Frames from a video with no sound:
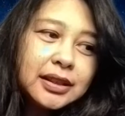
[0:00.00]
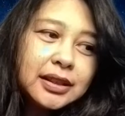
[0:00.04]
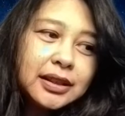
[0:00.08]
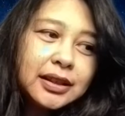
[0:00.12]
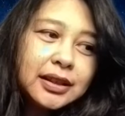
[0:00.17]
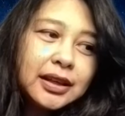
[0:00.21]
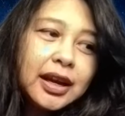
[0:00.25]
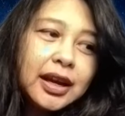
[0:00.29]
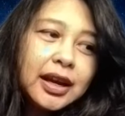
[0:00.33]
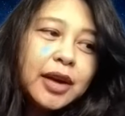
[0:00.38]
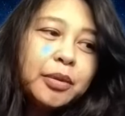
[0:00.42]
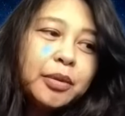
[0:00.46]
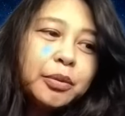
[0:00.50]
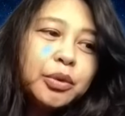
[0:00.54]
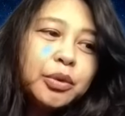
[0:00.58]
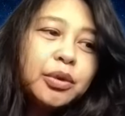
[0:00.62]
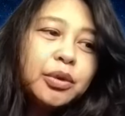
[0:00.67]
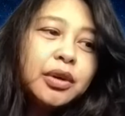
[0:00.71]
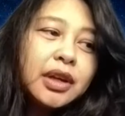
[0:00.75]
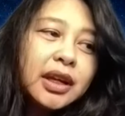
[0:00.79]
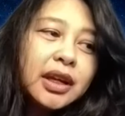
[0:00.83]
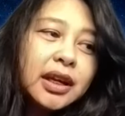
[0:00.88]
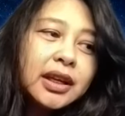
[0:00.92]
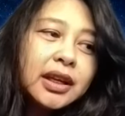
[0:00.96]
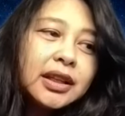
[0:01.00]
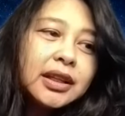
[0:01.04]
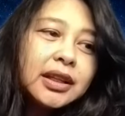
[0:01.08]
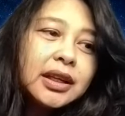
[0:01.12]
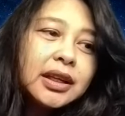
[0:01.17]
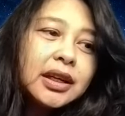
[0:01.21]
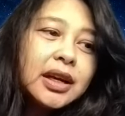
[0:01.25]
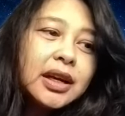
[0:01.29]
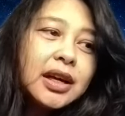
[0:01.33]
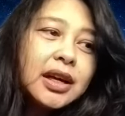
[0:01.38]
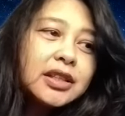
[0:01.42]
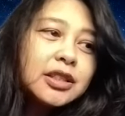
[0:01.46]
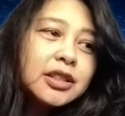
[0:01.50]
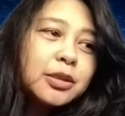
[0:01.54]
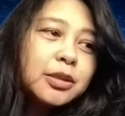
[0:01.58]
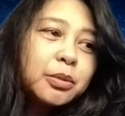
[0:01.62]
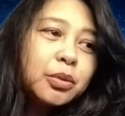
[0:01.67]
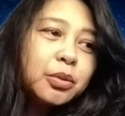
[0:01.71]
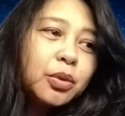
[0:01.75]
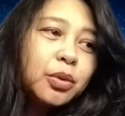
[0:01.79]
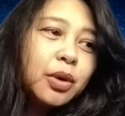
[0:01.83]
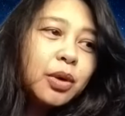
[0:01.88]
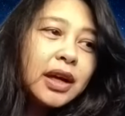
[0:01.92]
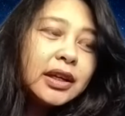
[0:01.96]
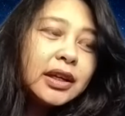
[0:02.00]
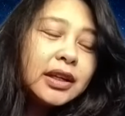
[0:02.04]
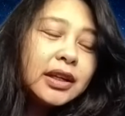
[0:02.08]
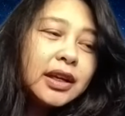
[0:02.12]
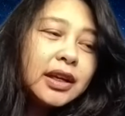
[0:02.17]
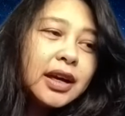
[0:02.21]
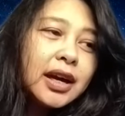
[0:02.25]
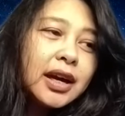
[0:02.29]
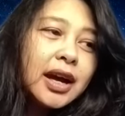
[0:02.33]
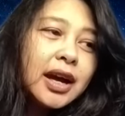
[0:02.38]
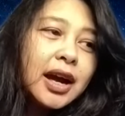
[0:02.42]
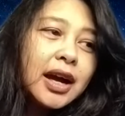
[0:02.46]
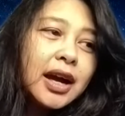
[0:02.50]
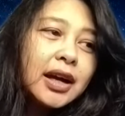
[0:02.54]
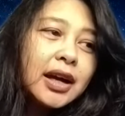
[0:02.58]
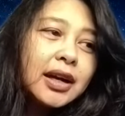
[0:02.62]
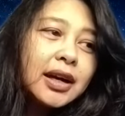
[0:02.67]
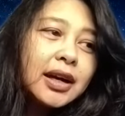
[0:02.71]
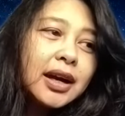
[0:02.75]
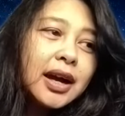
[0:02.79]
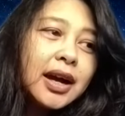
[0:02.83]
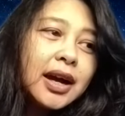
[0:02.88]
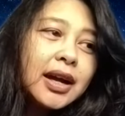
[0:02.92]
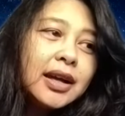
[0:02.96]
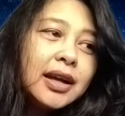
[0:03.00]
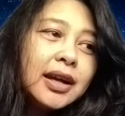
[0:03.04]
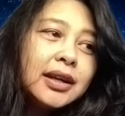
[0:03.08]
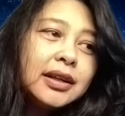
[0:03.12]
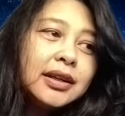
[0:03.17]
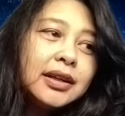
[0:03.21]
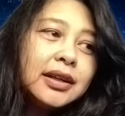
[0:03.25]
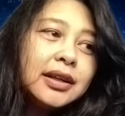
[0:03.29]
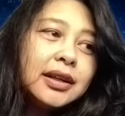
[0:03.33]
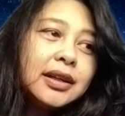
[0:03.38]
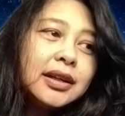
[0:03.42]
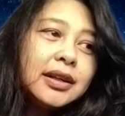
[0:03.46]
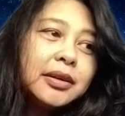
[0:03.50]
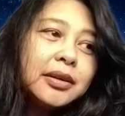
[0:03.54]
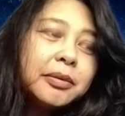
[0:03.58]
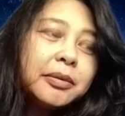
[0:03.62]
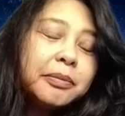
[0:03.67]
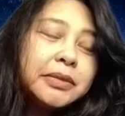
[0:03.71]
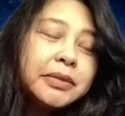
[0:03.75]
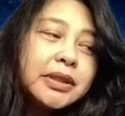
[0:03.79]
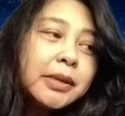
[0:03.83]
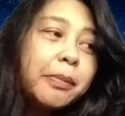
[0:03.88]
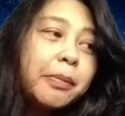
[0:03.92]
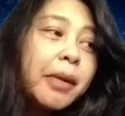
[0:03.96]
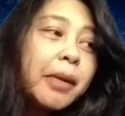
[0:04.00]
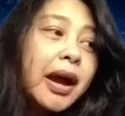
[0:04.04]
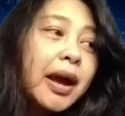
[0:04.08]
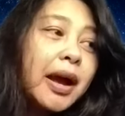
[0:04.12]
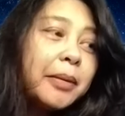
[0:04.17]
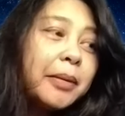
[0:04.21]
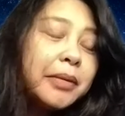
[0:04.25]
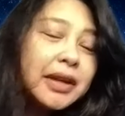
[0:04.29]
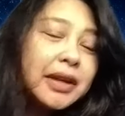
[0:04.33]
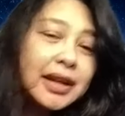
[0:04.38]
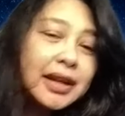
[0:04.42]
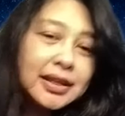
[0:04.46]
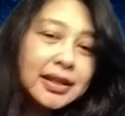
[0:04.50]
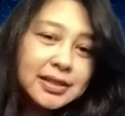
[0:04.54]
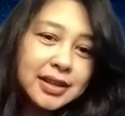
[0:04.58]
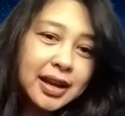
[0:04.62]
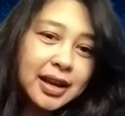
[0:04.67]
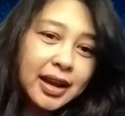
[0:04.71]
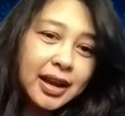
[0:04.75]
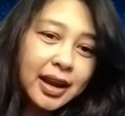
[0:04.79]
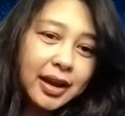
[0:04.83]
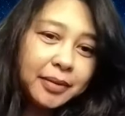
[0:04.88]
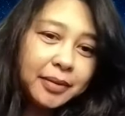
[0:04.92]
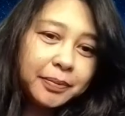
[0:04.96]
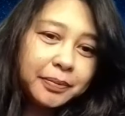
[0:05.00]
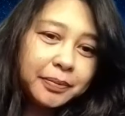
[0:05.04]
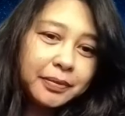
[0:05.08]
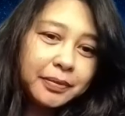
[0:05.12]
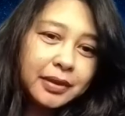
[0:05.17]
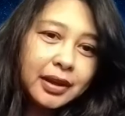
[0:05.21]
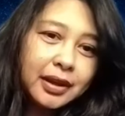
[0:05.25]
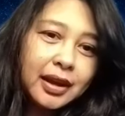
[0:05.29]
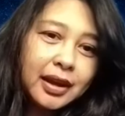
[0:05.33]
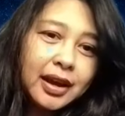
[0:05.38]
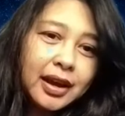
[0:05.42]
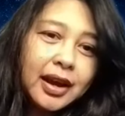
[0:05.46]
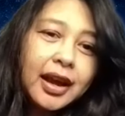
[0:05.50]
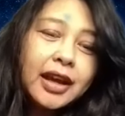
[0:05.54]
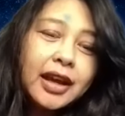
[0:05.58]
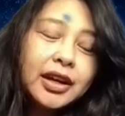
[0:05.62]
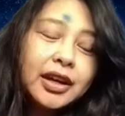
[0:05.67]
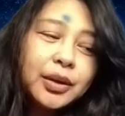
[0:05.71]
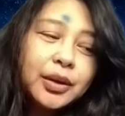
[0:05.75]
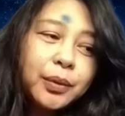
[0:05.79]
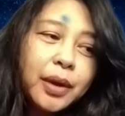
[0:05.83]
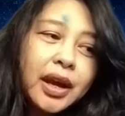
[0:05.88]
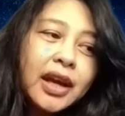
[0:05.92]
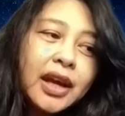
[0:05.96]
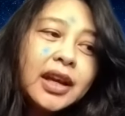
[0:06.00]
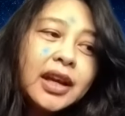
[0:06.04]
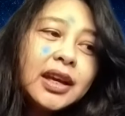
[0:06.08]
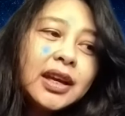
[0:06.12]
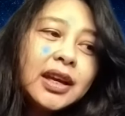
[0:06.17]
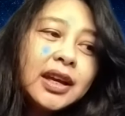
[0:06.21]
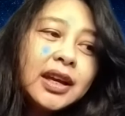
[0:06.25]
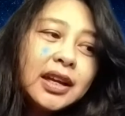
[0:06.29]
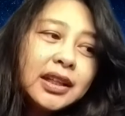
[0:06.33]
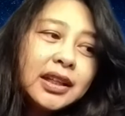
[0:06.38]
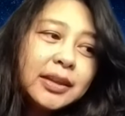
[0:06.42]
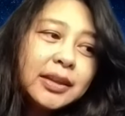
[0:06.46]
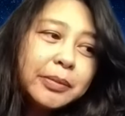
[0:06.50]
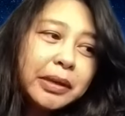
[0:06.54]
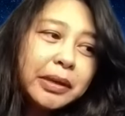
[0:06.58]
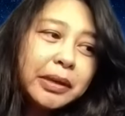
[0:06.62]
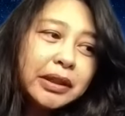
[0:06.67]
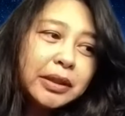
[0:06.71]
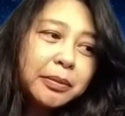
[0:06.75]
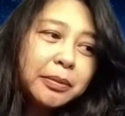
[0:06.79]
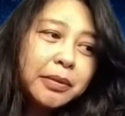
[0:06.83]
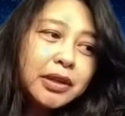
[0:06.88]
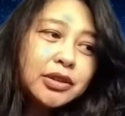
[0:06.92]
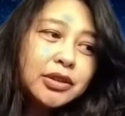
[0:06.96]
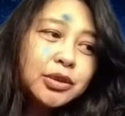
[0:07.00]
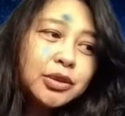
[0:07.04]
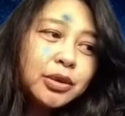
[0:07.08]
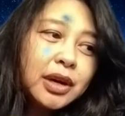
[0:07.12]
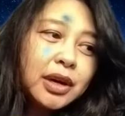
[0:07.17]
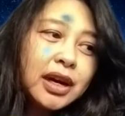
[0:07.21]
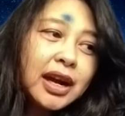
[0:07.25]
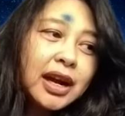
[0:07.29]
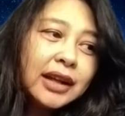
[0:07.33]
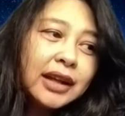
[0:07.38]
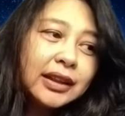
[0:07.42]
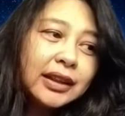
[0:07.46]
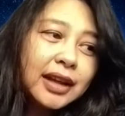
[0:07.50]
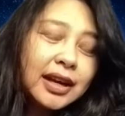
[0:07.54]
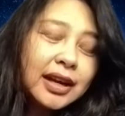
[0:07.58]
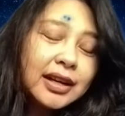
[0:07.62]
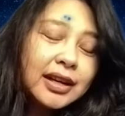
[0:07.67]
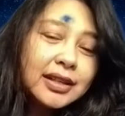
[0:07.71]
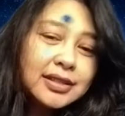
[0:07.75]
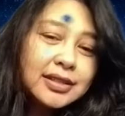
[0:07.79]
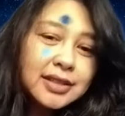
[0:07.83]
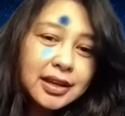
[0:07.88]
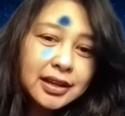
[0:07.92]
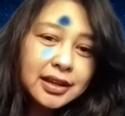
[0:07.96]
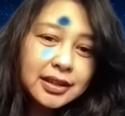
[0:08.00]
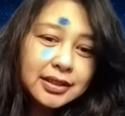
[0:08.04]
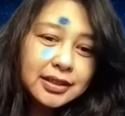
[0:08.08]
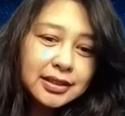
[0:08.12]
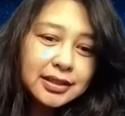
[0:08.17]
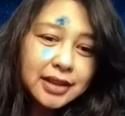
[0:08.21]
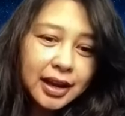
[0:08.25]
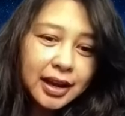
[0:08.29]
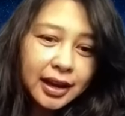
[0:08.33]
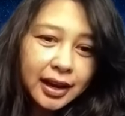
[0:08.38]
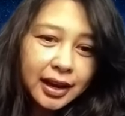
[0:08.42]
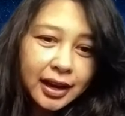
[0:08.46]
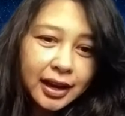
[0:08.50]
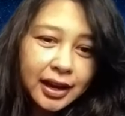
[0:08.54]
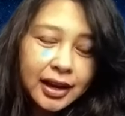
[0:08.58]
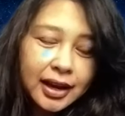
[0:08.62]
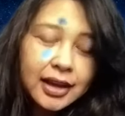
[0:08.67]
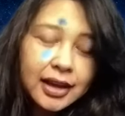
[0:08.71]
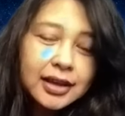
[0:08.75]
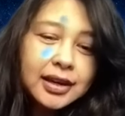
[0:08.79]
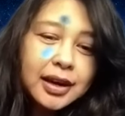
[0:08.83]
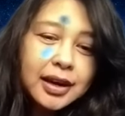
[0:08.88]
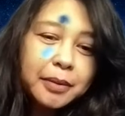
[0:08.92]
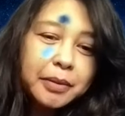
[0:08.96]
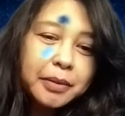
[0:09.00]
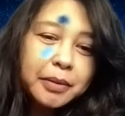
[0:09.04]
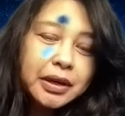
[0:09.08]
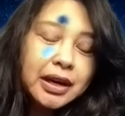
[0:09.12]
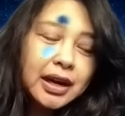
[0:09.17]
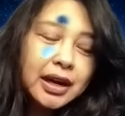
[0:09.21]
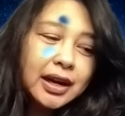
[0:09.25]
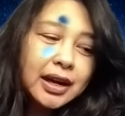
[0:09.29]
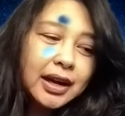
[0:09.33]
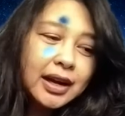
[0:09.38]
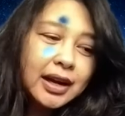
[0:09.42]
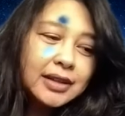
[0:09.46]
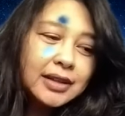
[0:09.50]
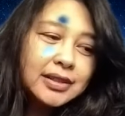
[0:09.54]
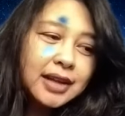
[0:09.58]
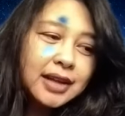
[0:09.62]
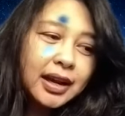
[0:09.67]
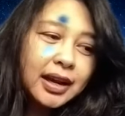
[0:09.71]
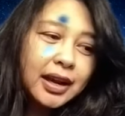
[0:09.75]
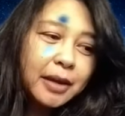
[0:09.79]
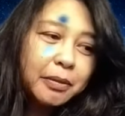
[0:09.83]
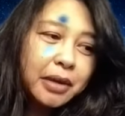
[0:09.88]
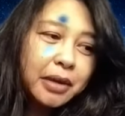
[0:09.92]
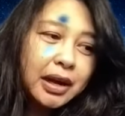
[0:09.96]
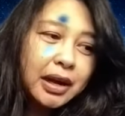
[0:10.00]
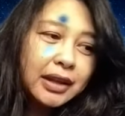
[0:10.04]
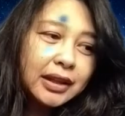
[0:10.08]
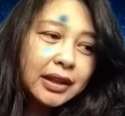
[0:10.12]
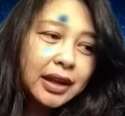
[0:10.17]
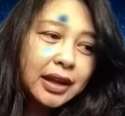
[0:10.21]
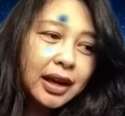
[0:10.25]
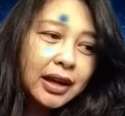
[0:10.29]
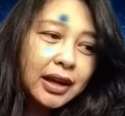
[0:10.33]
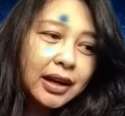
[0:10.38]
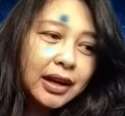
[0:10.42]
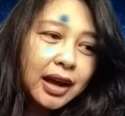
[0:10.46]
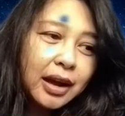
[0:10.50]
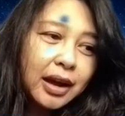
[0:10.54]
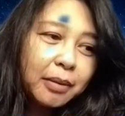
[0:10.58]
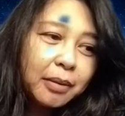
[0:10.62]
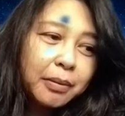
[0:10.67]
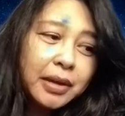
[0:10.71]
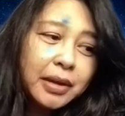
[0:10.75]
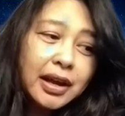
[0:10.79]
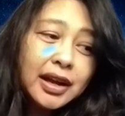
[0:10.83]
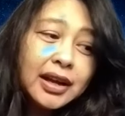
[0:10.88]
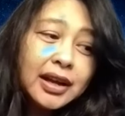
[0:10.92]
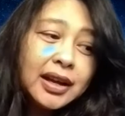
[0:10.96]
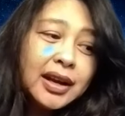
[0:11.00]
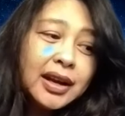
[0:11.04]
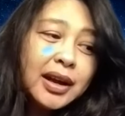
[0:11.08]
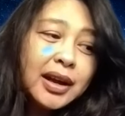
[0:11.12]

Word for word: yang mungkin tidak semuanya akan sepaham dengan saya Ya, anyway, teman-teman sudah datang ke channel saya dan mendengarkan saya mengatakan karma,